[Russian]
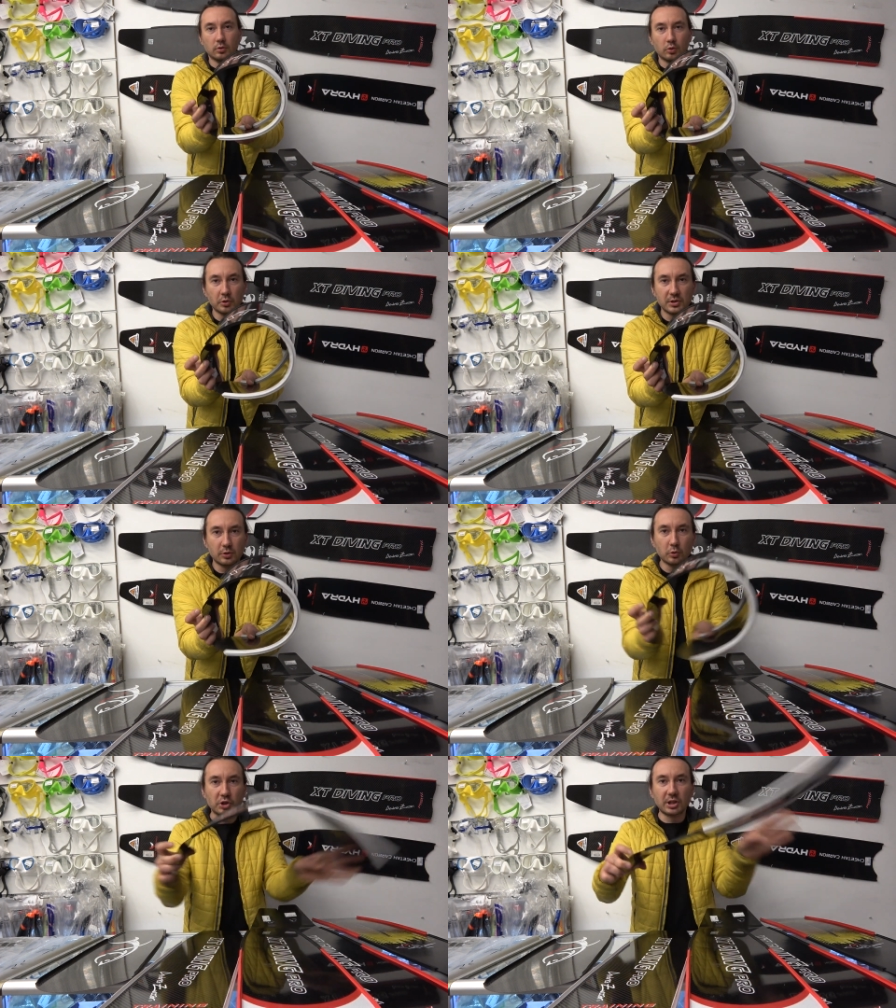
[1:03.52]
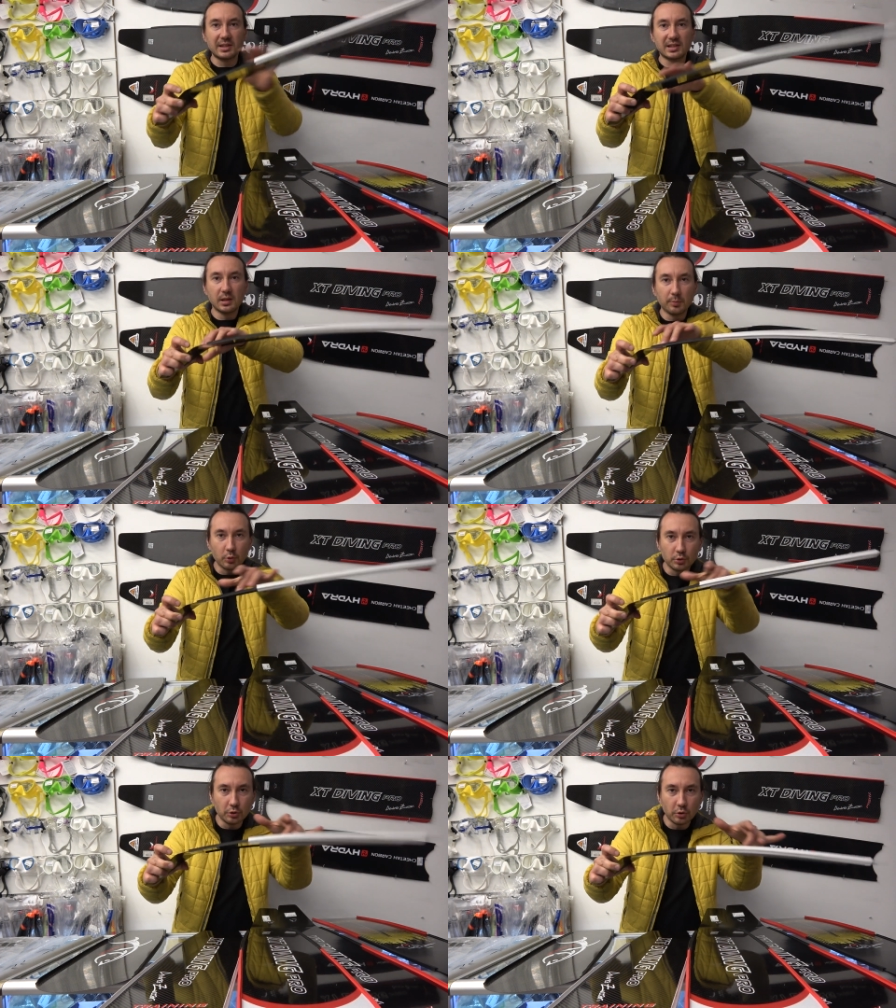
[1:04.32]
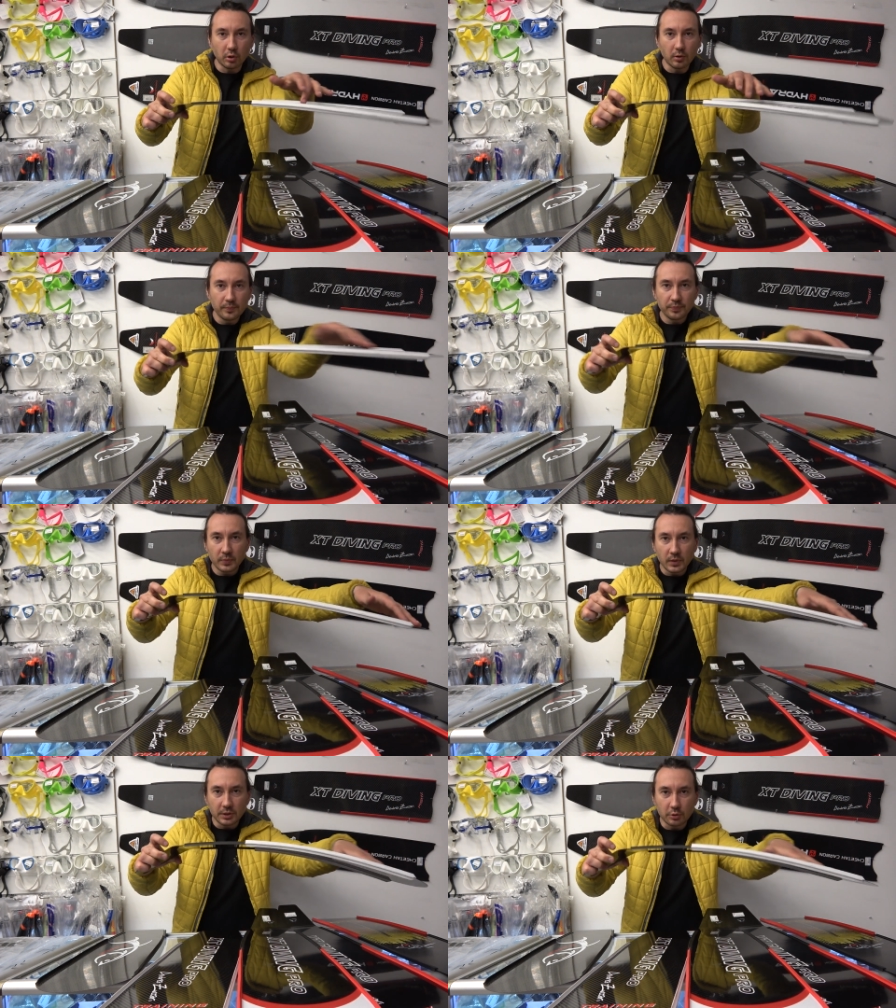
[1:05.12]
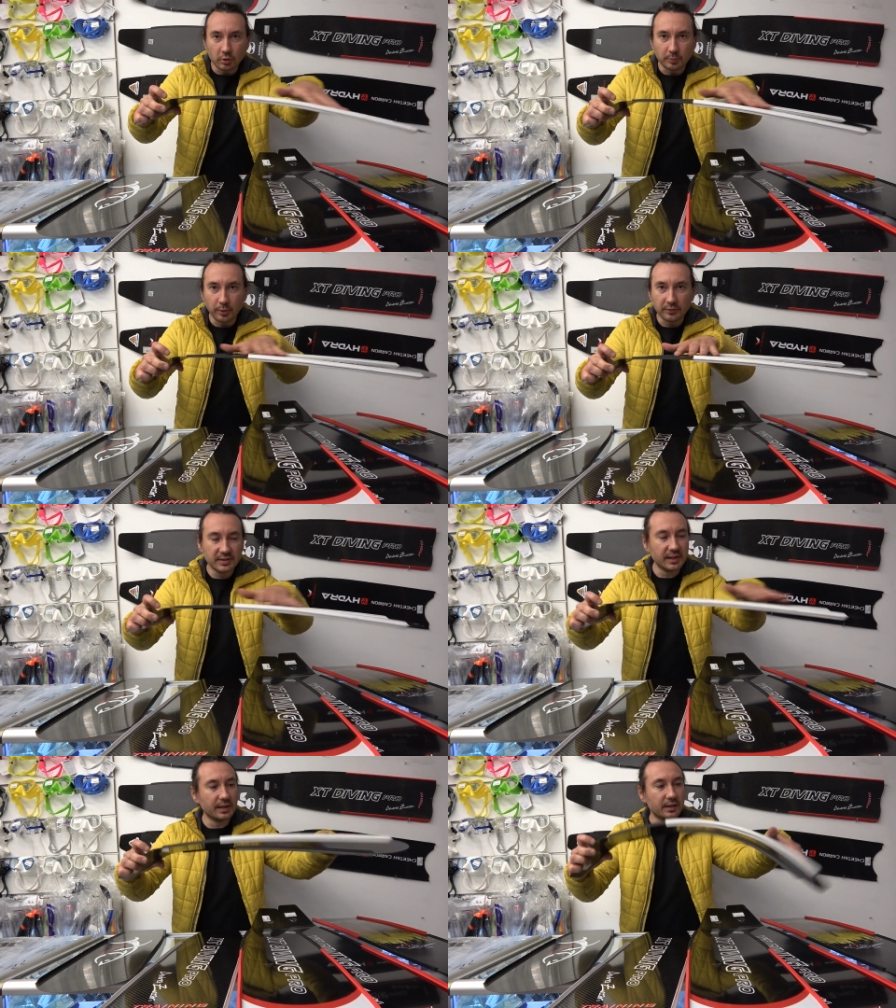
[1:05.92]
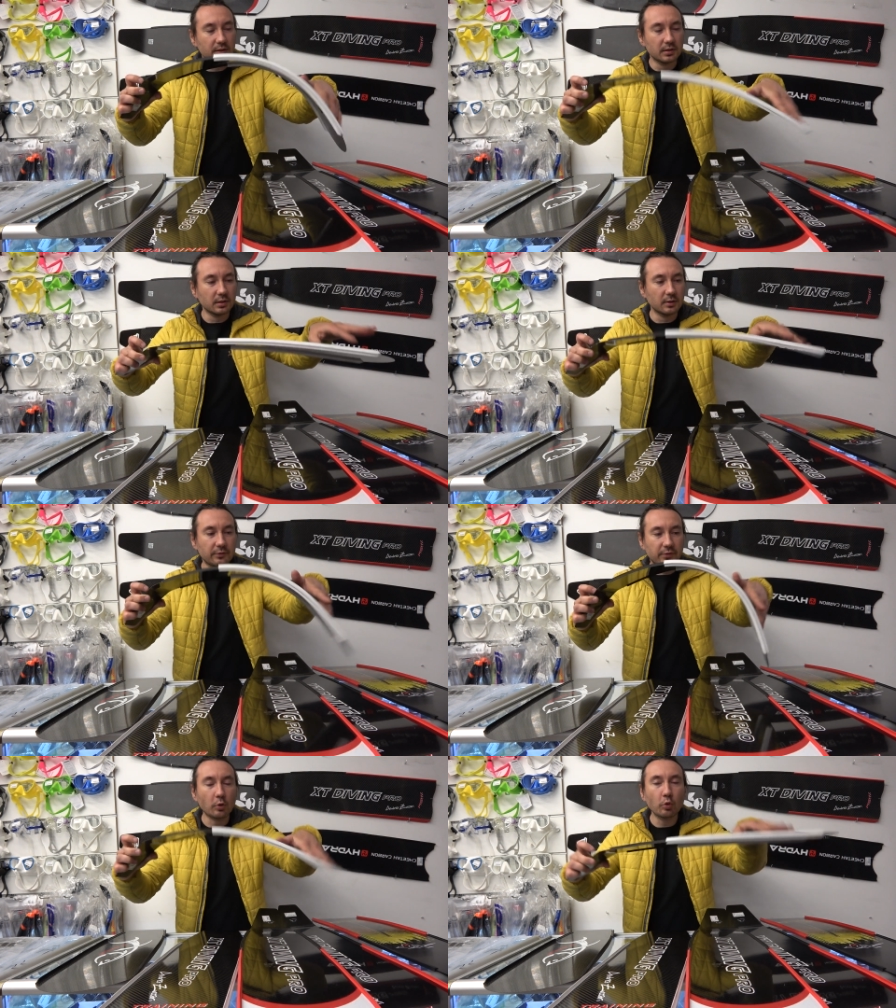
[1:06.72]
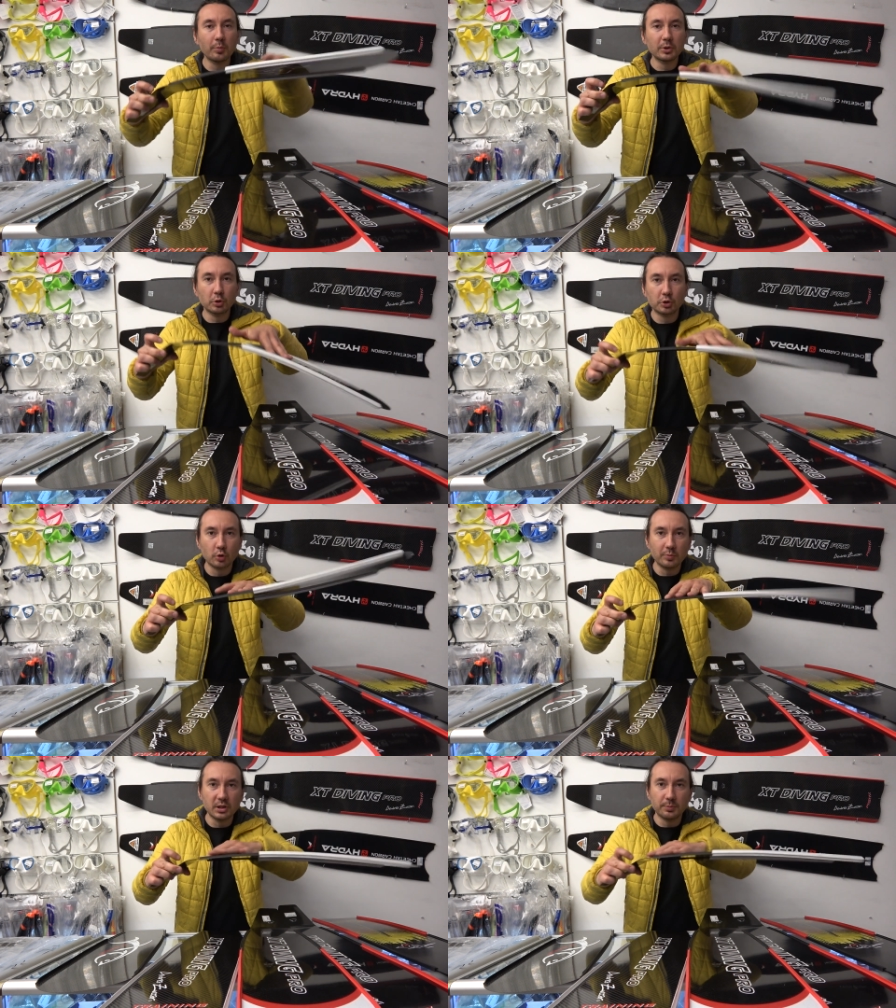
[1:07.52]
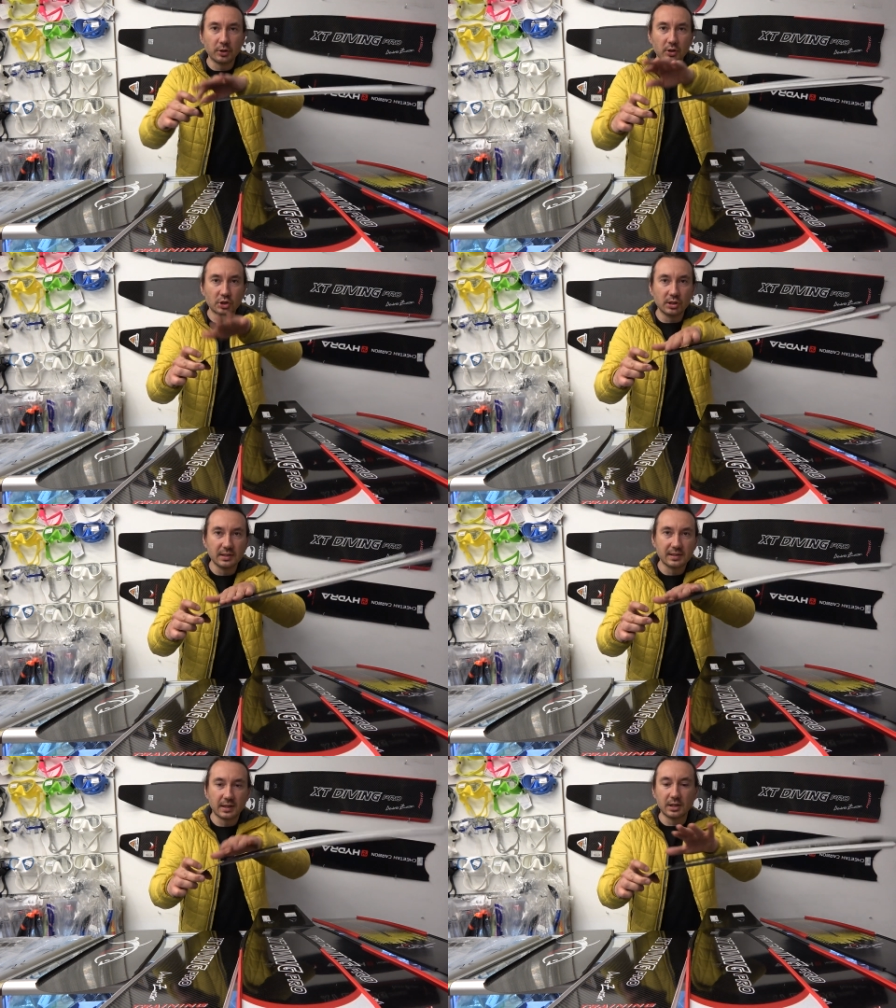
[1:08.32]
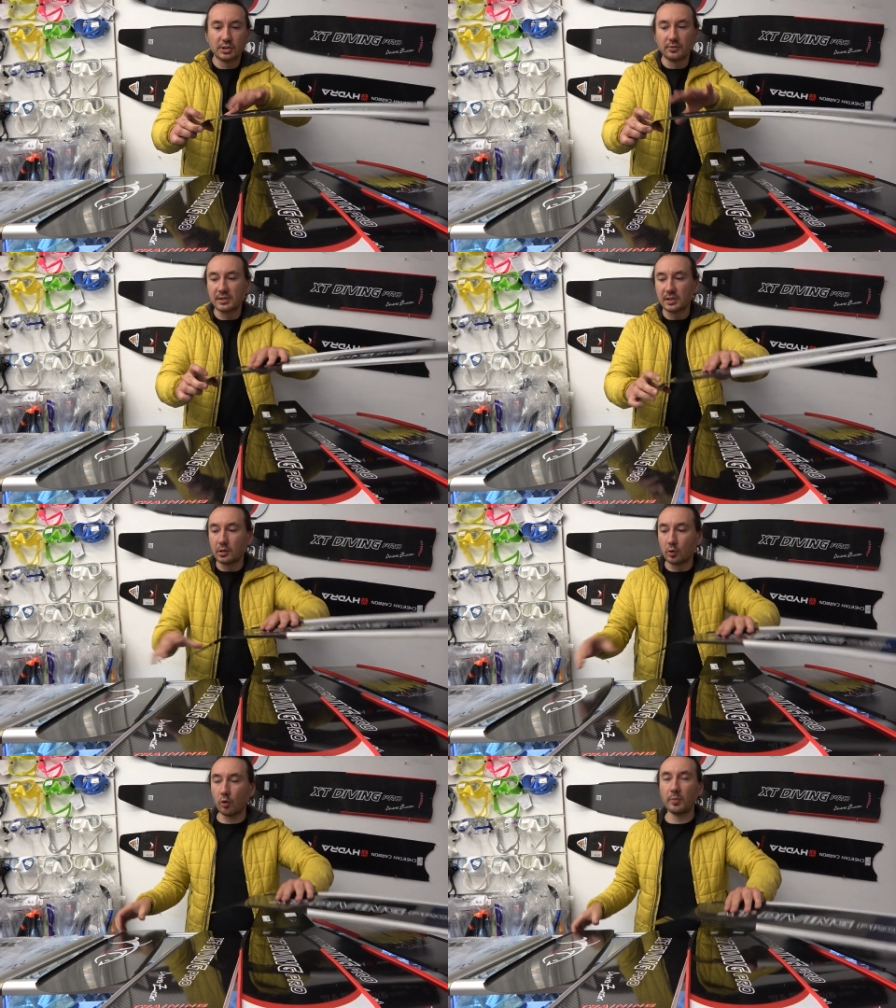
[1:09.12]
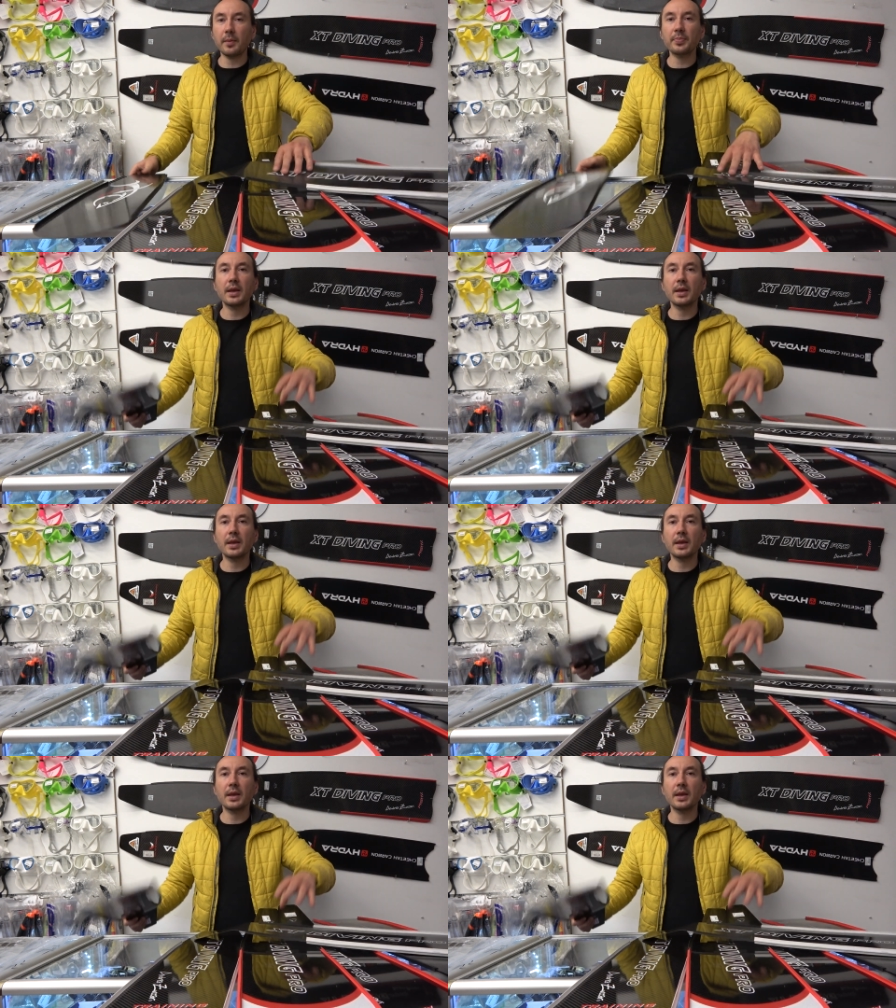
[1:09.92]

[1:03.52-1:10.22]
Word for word: То есть точка изгиба у нее идет по всей, э, в какую бы точку мы ни приложили, заканчивается до комля.